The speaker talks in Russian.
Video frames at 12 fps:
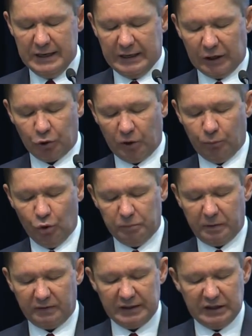который будет
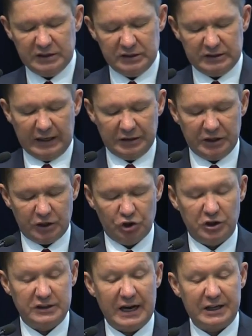проводить танкеры
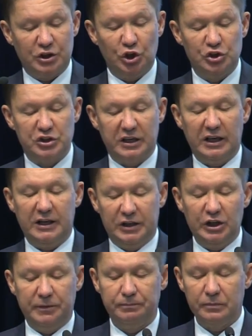через арктические
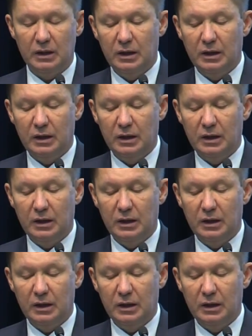льды.